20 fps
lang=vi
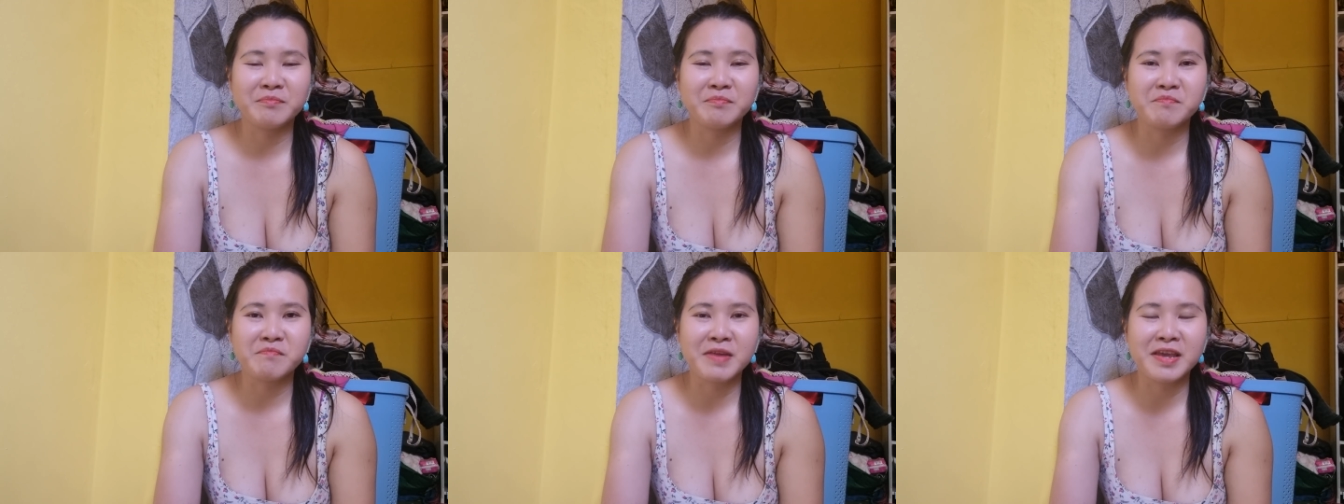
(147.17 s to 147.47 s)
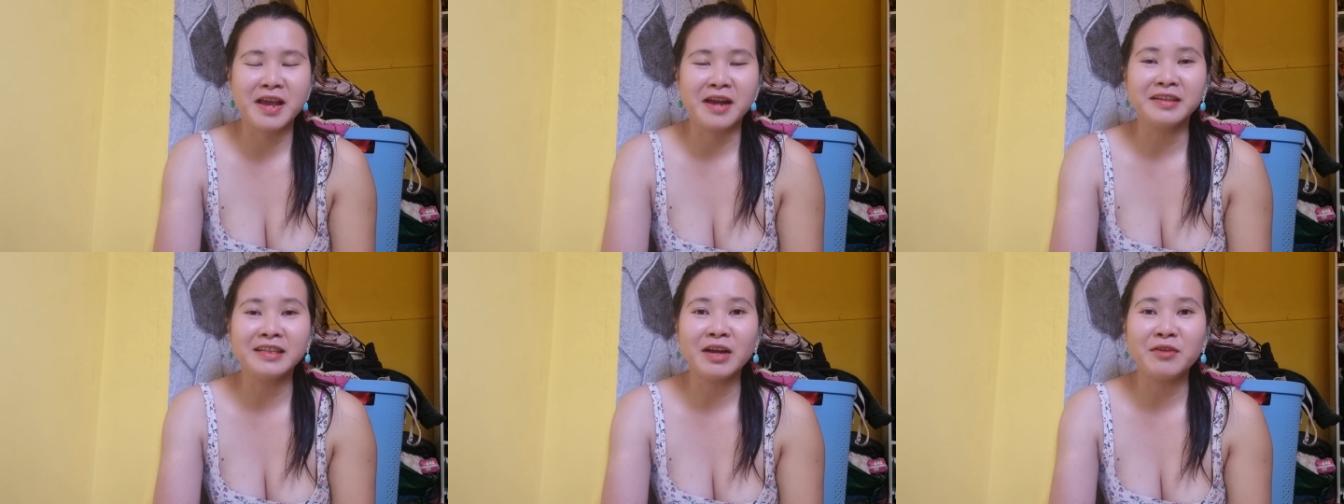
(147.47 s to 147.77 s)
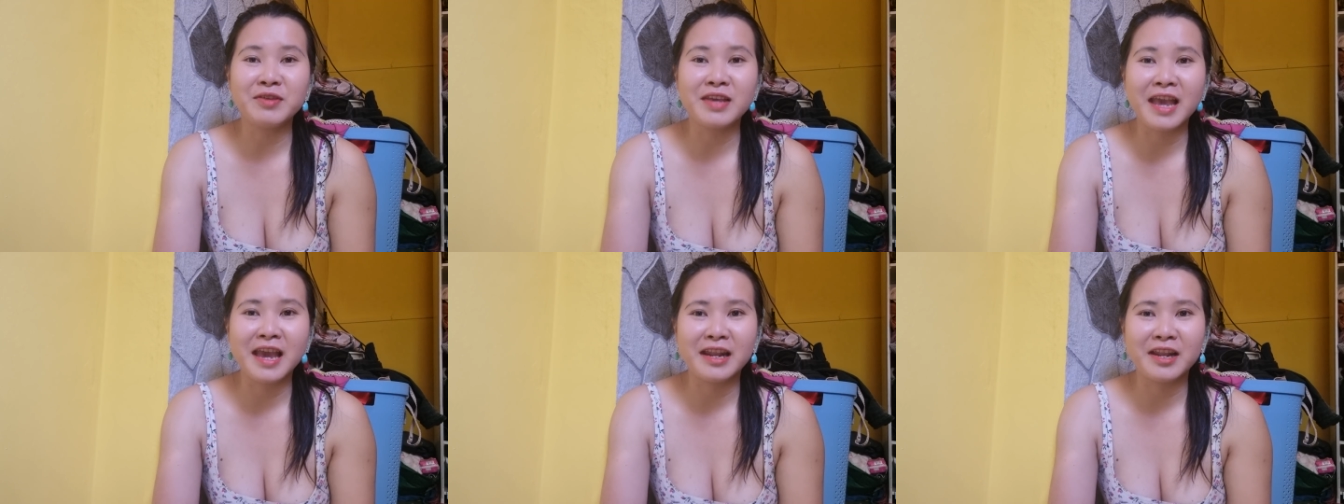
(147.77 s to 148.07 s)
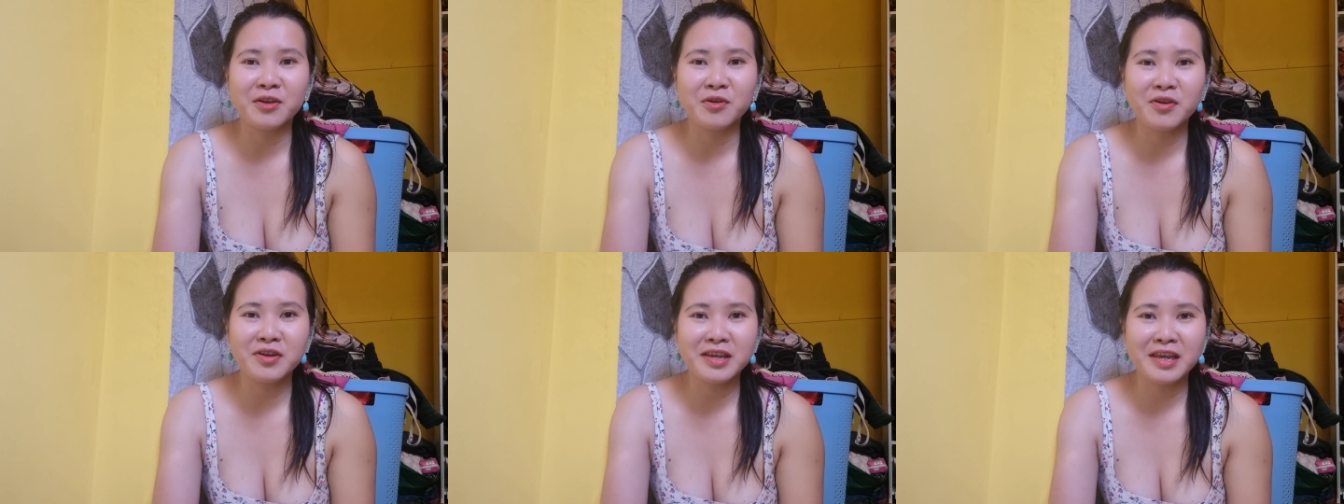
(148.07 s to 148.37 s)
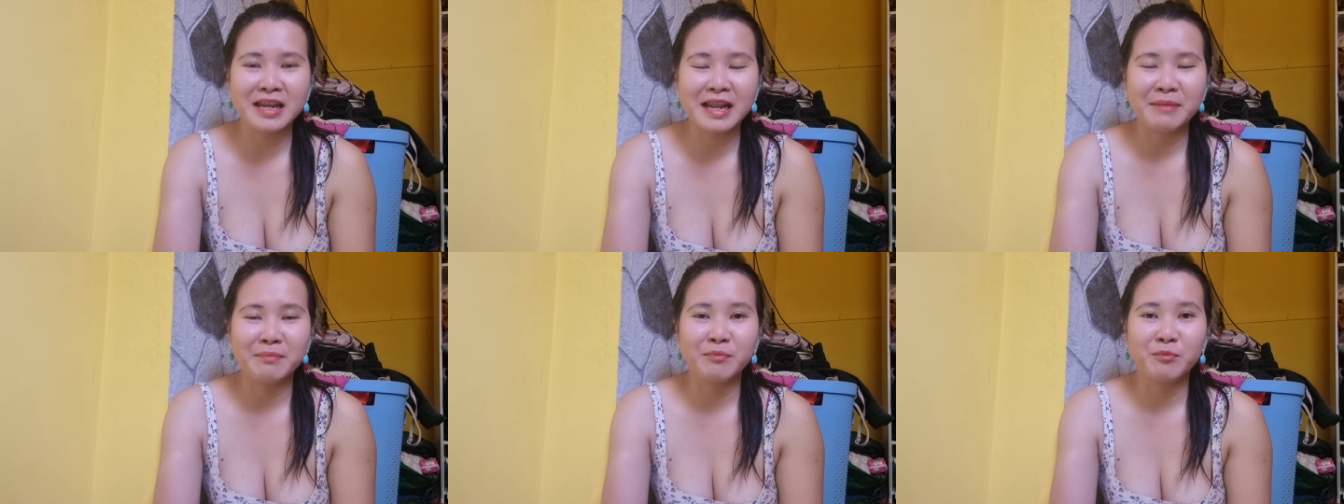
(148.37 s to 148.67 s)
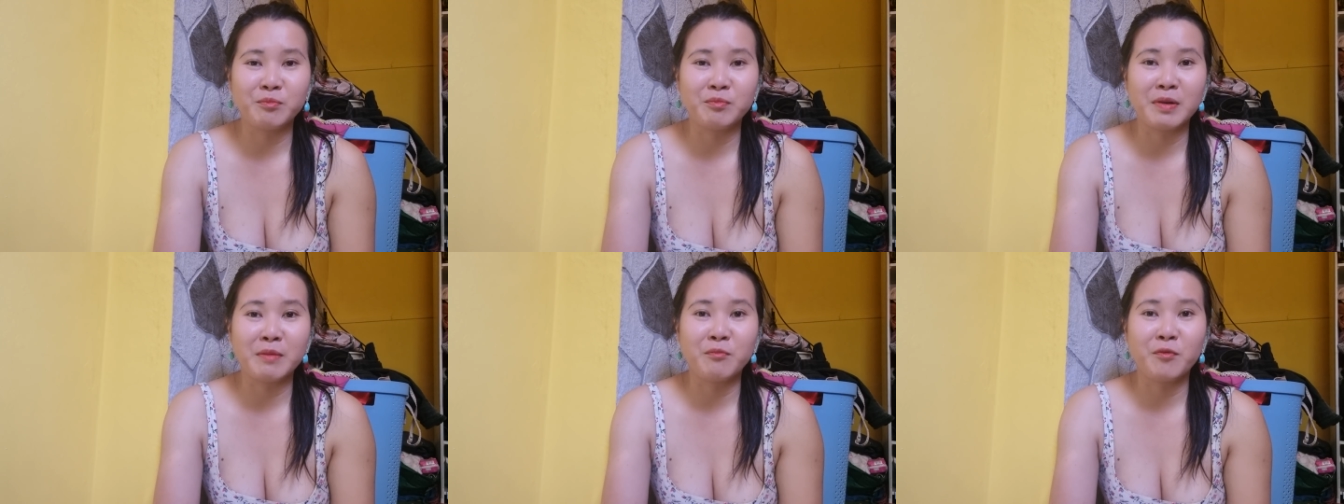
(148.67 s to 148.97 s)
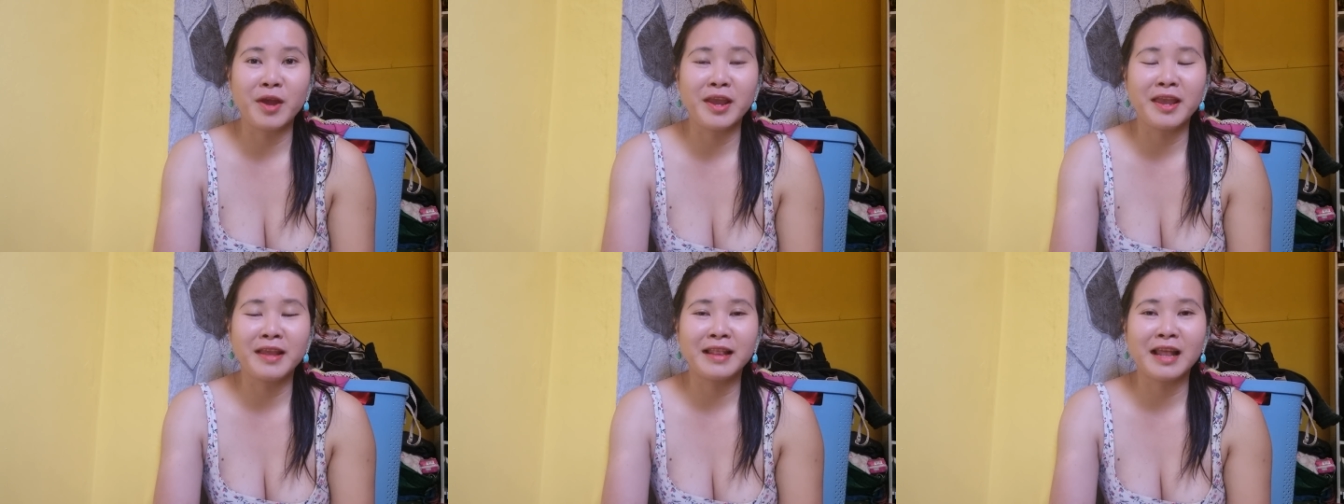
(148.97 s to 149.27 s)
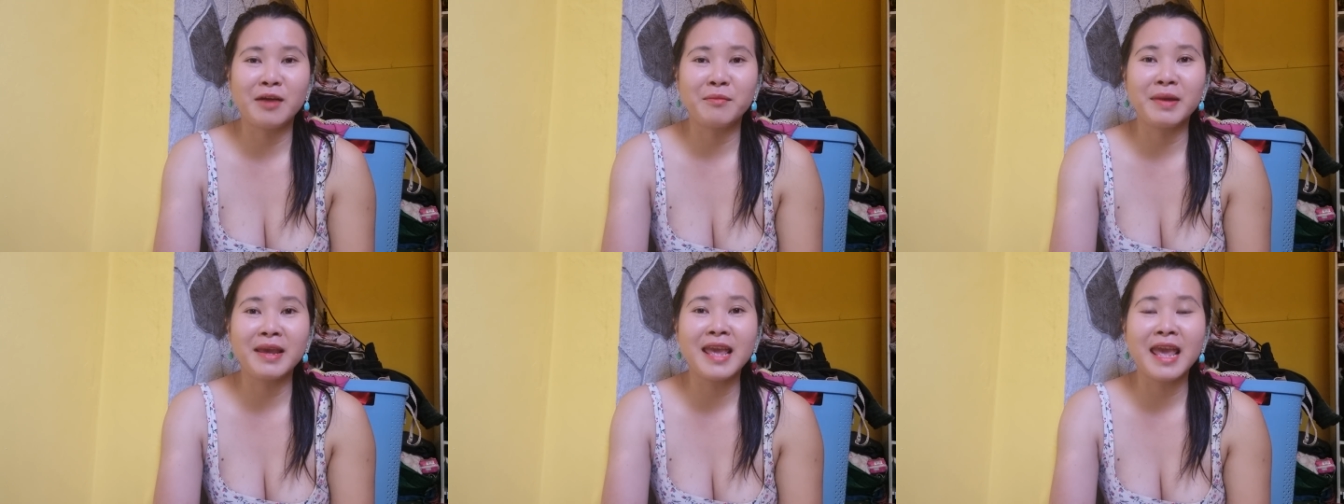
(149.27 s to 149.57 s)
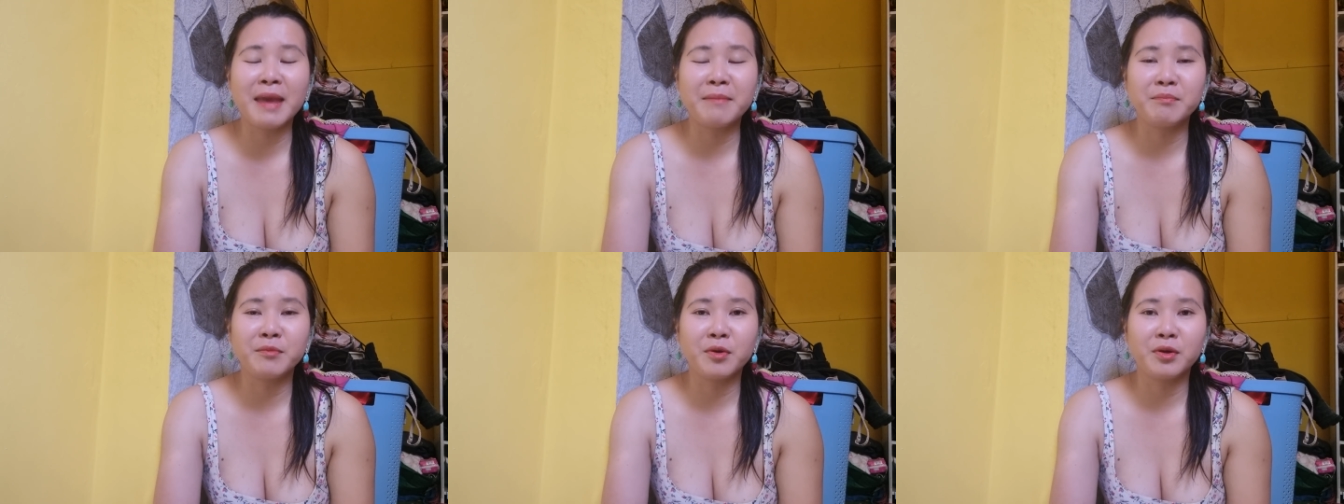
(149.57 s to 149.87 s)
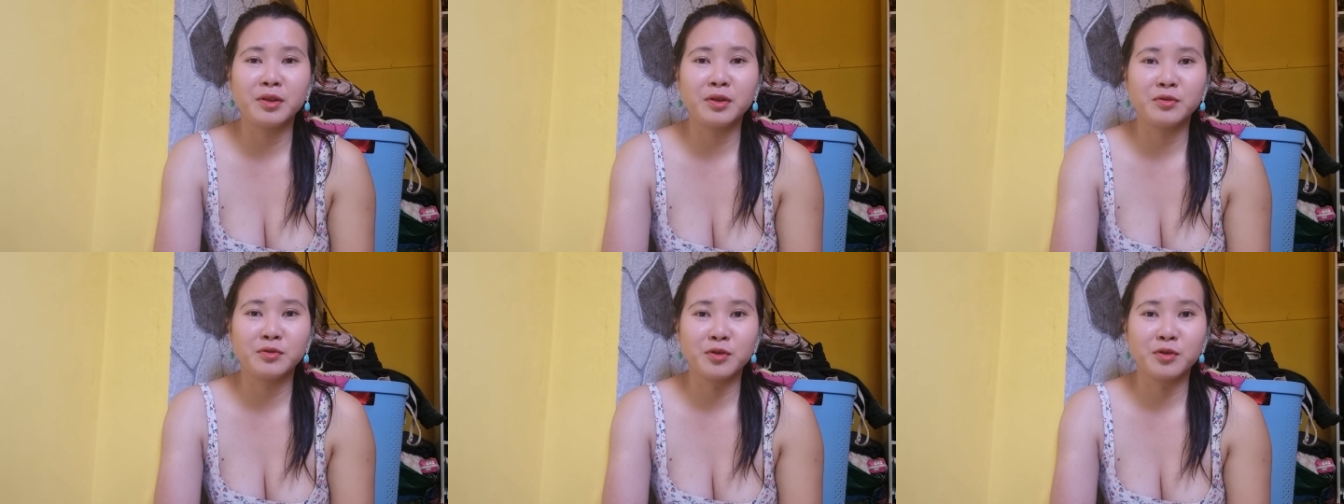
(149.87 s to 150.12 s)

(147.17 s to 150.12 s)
mày dẫn tao về đi có gì làm làm quen cho tao mấy em coi tao